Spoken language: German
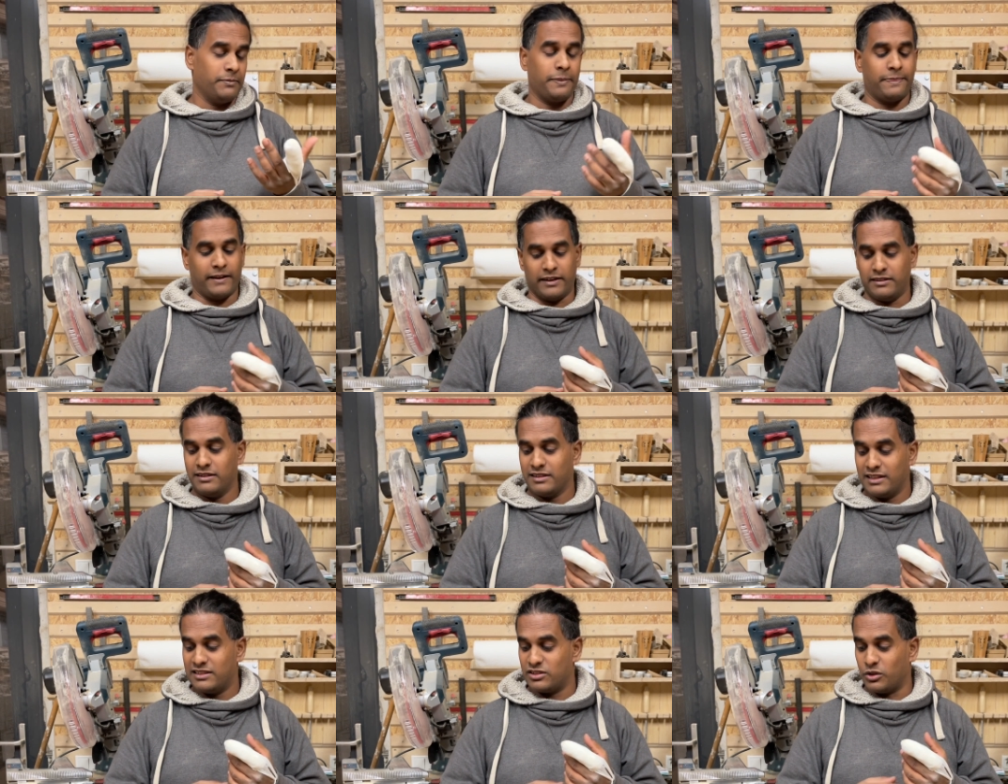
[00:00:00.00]
dann
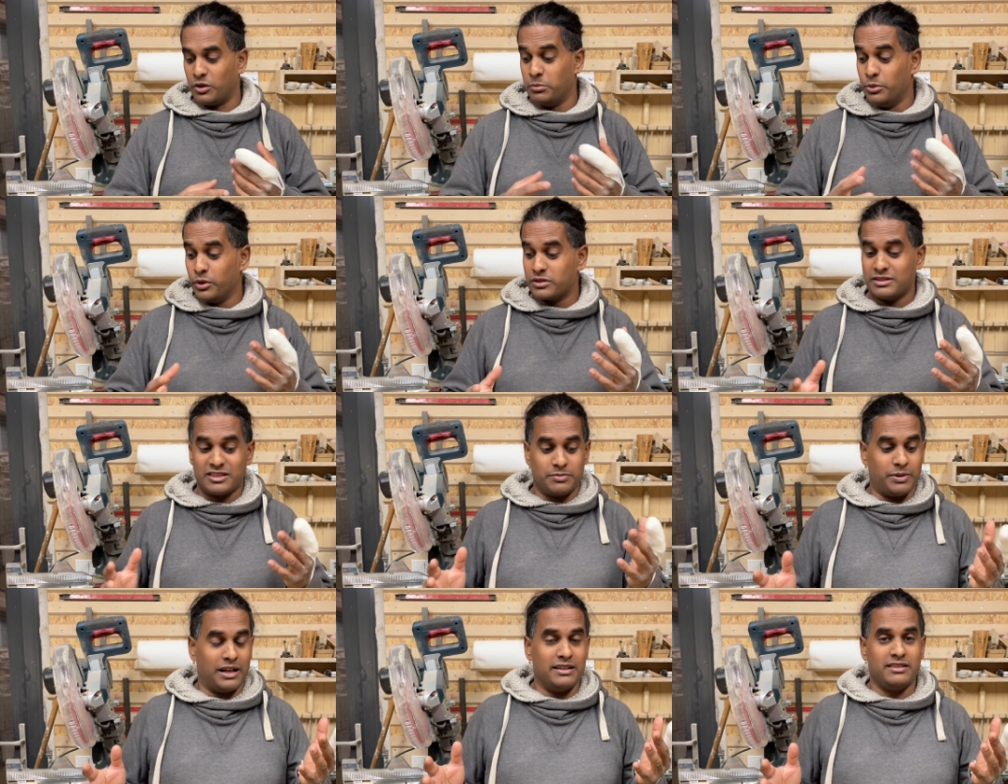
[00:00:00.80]
geht es auch möglichst
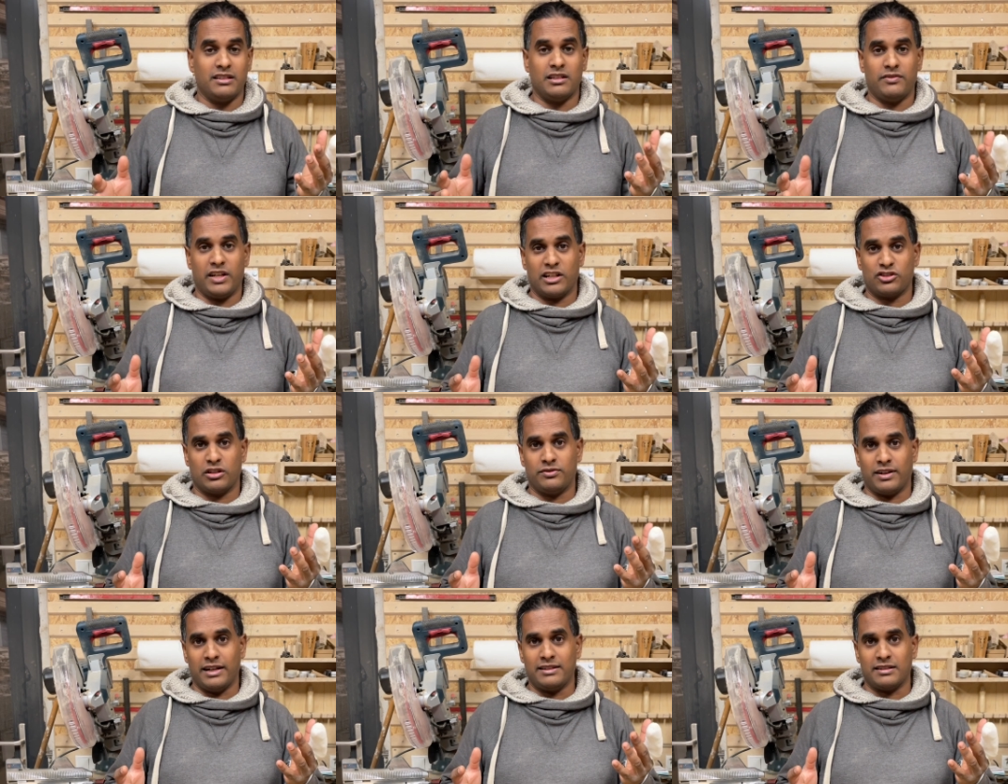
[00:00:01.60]
bald hier in der Werkstatt
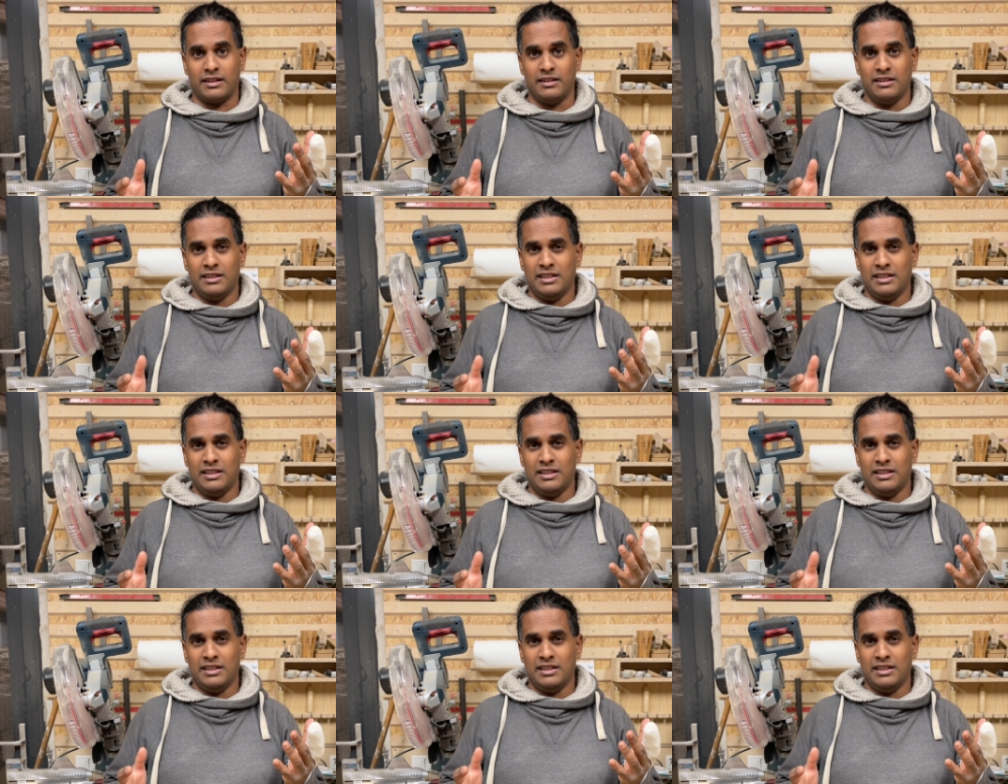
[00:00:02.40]
weiter.